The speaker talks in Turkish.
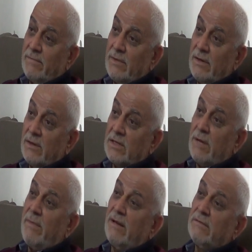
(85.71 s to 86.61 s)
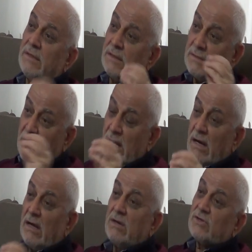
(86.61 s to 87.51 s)
Kemal diye
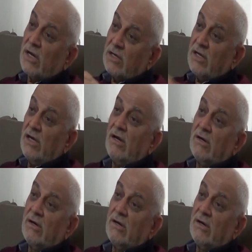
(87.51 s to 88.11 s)
sanki